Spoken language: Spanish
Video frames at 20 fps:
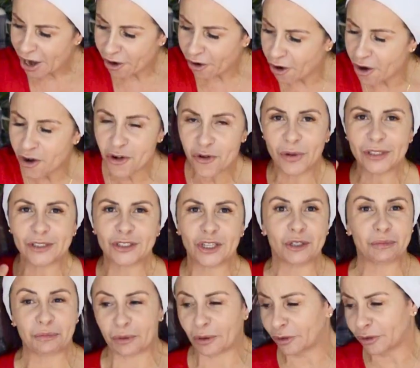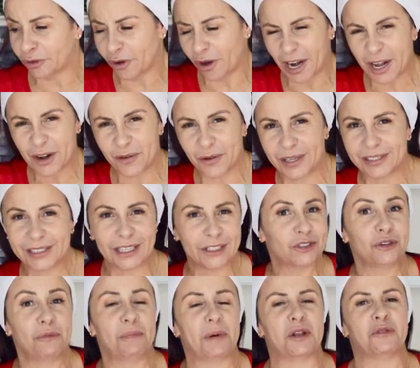con nuestros productos ahora con esta
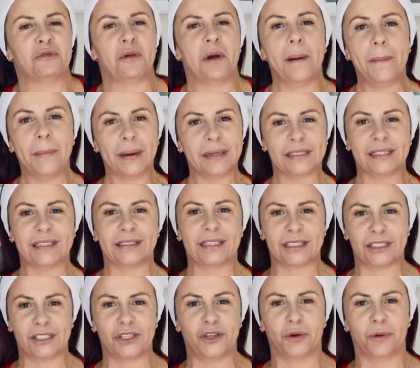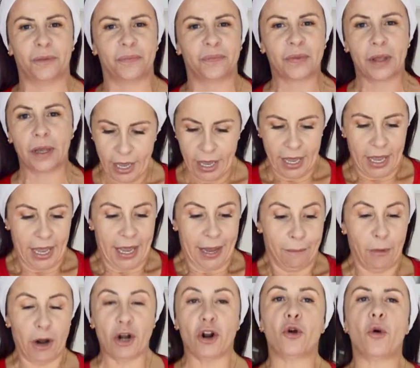super nueva presentación.
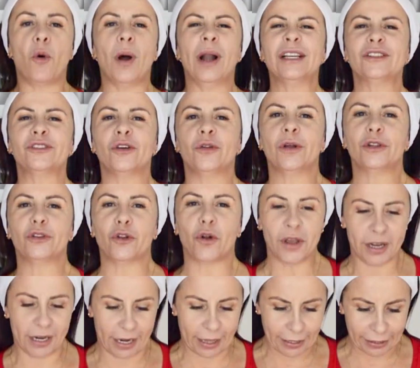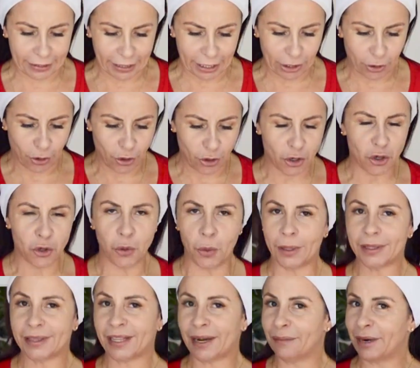Bueno, ¿cuáles son nuestros ingredientes de hoy?
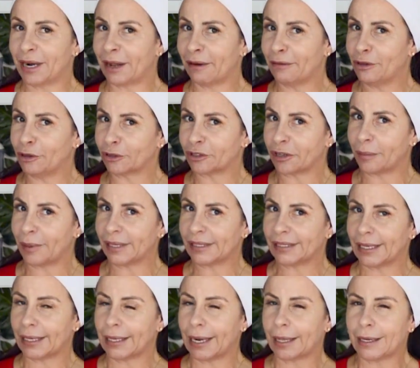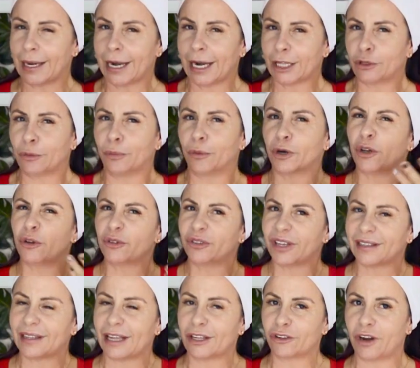Nuestra maravillosa maicena. Adriana, ¿tú por qué
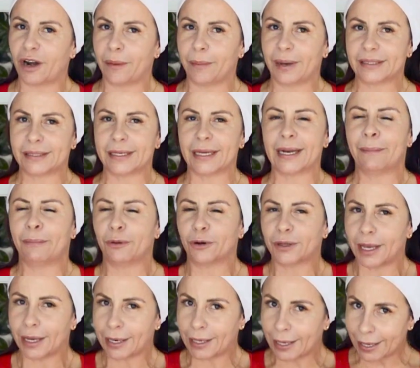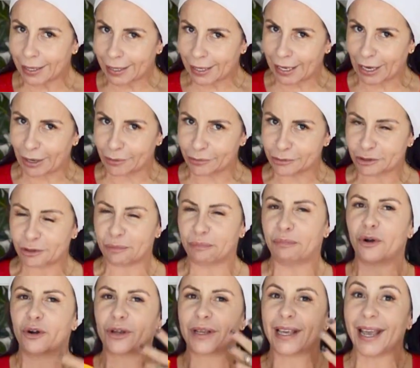usas tanto la maicena? ¿Por qué crees que la uso?
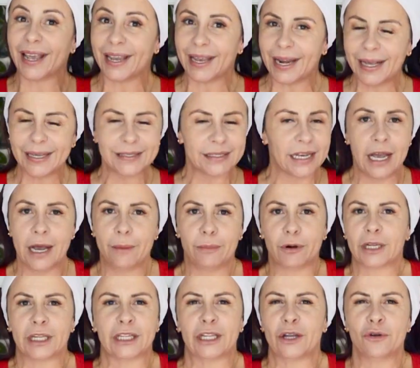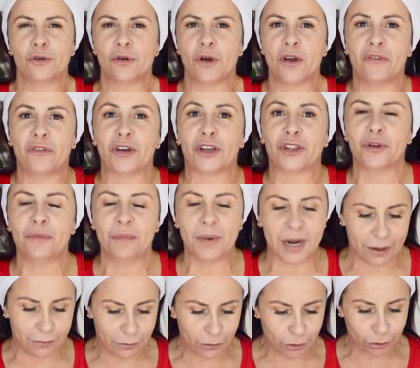¿Por qué crees? Porque tiene unos efectos
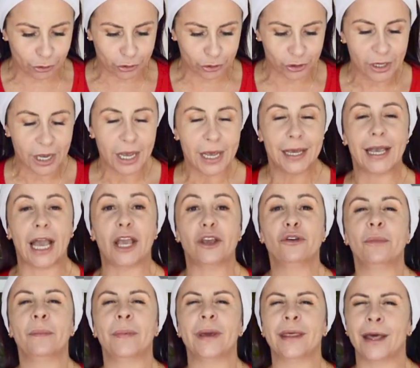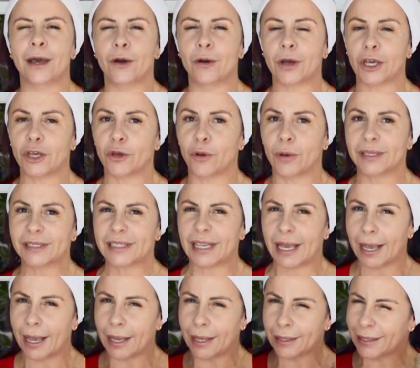maravillosos. Y hay un video que yo
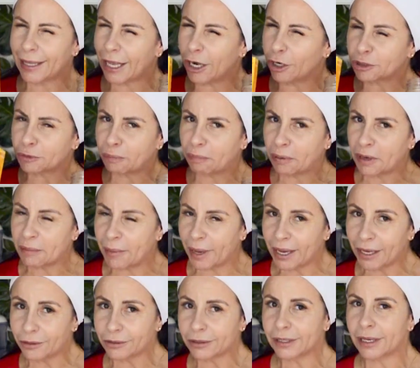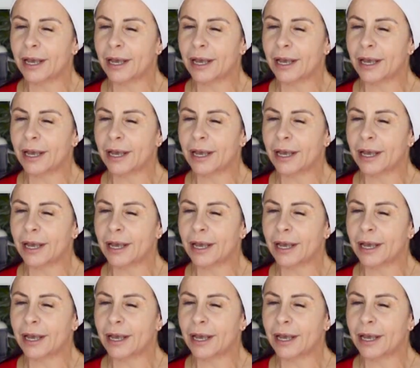hice de los primeros